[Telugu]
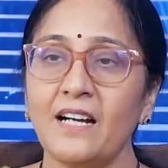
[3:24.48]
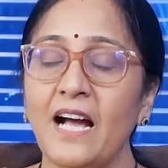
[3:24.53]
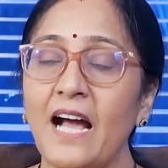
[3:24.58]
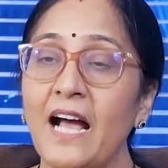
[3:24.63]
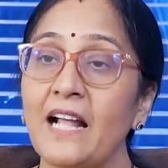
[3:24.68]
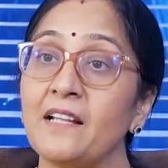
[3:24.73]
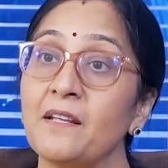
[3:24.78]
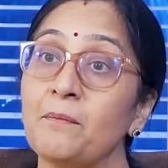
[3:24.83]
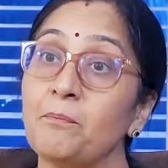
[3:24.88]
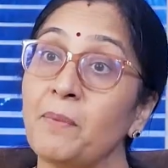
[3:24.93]

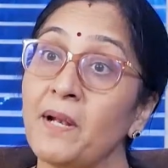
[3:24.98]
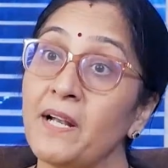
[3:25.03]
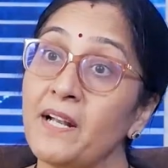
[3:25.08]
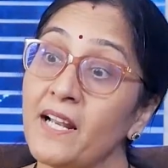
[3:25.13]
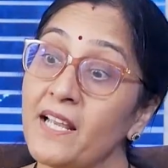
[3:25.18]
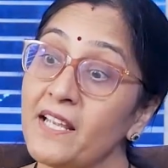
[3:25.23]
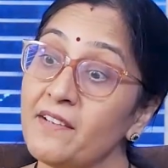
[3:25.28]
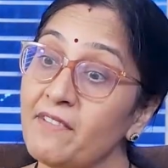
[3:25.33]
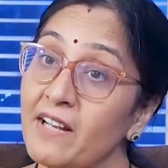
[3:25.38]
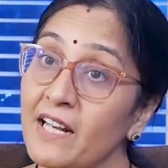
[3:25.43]
అది
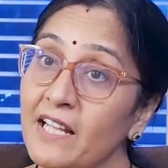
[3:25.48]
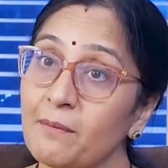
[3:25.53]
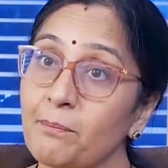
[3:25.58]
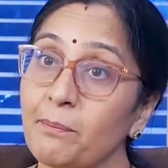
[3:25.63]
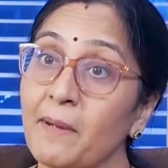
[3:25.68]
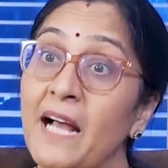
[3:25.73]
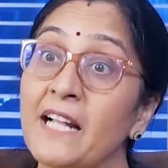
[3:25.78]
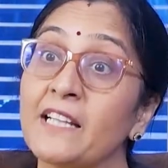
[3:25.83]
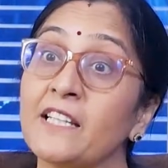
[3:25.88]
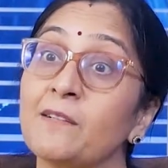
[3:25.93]
పెళ్ళై వీళ్ళకి
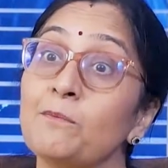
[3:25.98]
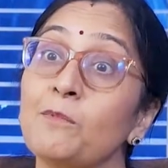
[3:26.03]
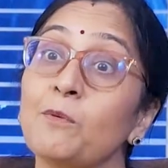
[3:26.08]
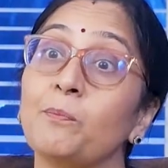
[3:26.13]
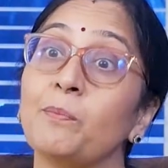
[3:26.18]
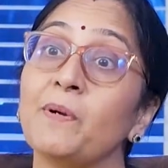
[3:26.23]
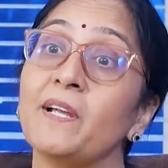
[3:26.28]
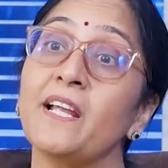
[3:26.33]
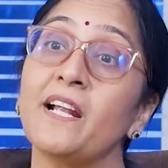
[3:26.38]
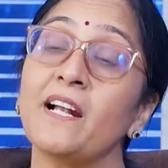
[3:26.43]
పాతిక
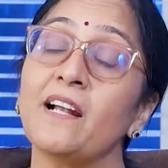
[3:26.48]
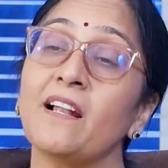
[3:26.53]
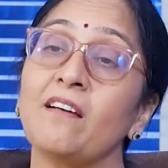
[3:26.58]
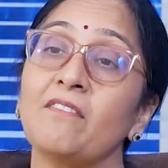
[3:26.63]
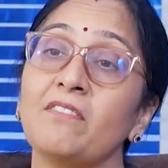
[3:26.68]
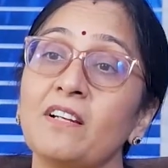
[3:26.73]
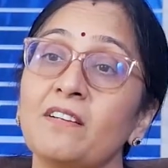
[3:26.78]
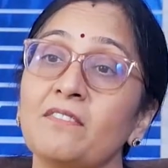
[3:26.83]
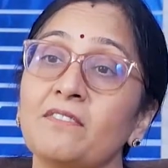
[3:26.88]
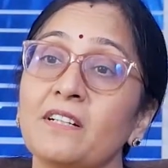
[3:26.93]
ముప్పై ఏళ్ళు
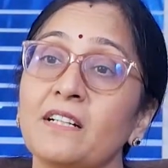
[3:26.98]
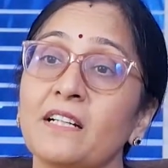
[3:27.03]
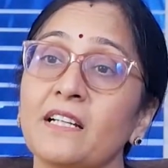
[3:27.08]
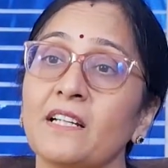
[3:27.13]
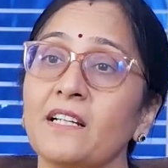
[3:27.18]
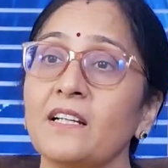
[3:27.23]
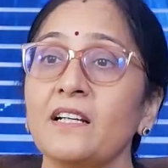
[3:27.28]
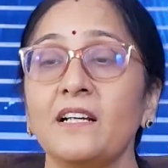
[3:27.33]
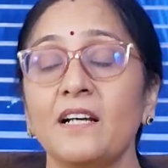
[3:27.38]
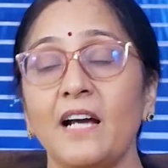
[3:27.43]
అవనివ్వండి
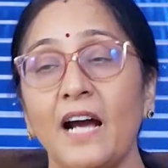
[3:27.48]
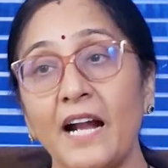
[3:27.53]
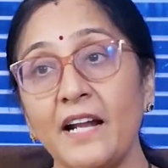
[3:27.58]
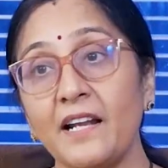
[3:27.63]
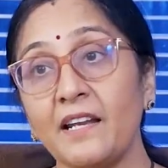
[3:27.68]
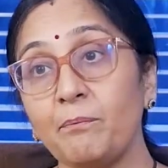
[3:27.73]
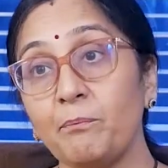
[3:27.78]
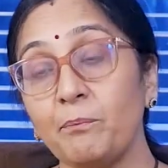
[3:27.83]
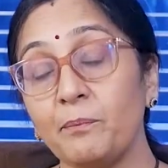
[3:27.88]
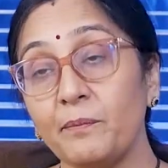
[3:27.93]

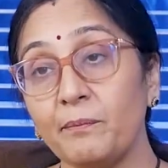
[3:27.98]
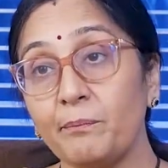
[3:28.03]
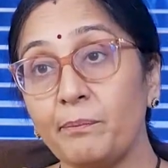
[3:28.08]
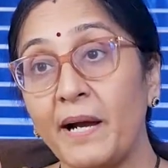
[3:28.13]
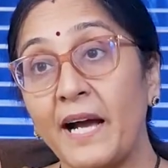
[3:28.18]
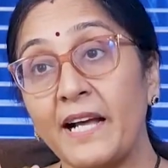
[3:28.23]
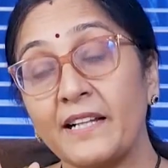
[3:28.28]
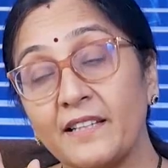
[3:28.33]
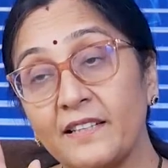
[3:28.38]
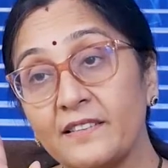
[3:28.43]
అంటే
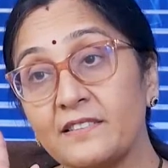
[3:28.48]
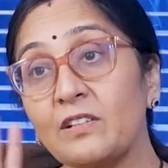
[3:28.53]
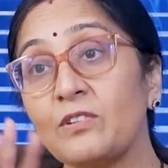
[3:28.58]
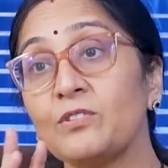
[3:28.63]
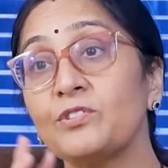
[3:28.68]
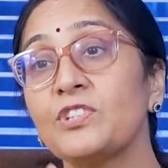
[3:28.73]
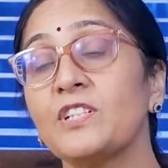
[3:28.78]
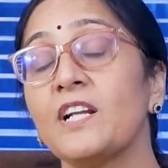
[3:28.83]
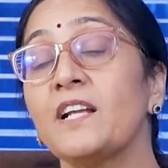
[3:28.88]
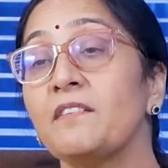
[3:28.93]
పాతిక
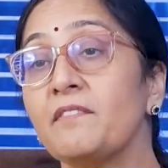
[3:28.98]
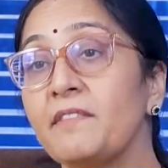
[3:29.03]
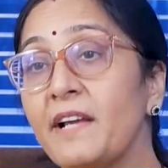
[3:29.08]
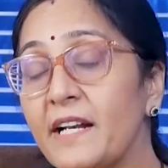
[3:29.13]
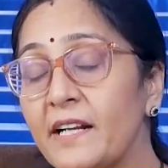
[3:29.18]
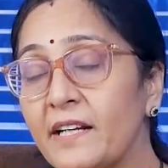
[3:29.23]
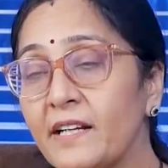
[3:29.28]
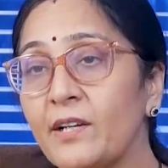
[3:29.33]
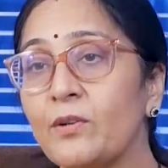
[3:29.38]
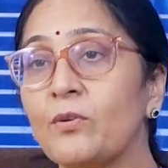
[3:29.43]
సంవత్సరాలు
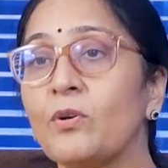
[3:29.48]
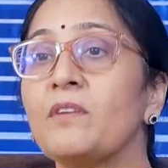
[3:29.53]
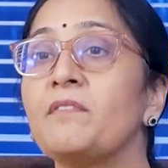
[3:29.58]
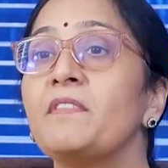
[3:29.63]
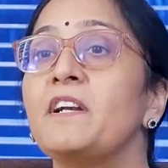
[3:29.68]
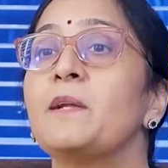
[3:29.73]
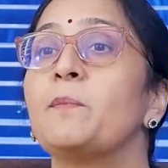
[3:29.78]
వెనక్కి కూడా